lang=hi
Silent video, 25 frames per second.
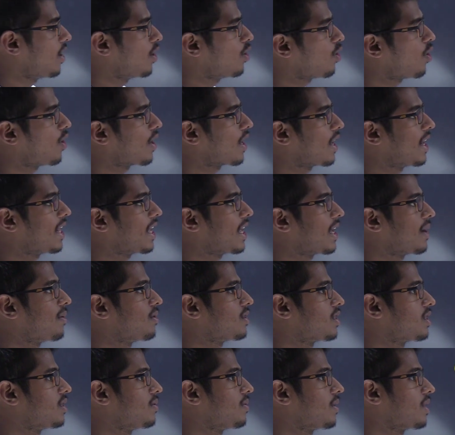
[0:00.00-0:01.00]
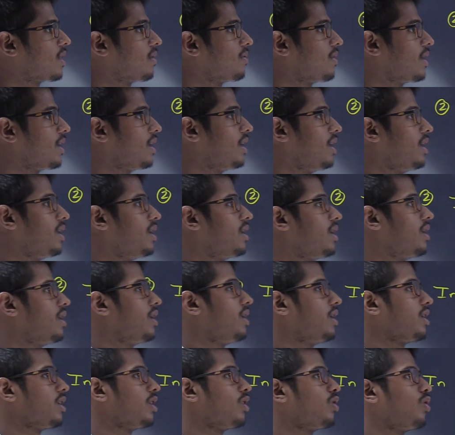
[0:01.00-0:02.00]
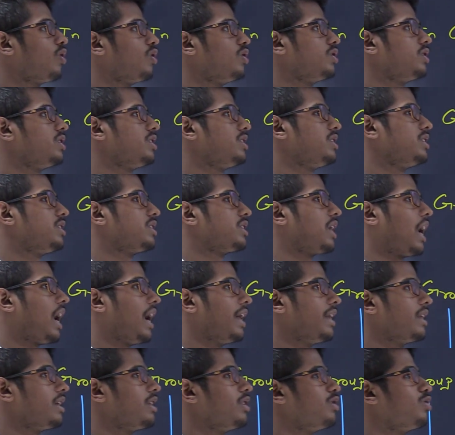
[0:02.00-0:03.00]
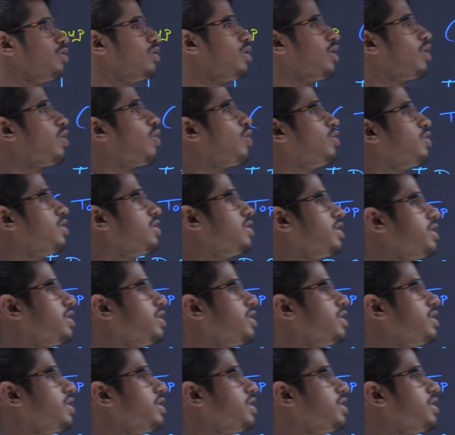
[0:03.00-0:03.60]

इनऑर्गेनिक केमिस्ट्री मतलब यही कि कौन सी चीज़ कहाँ इंक्रीज हो रही है कौन सी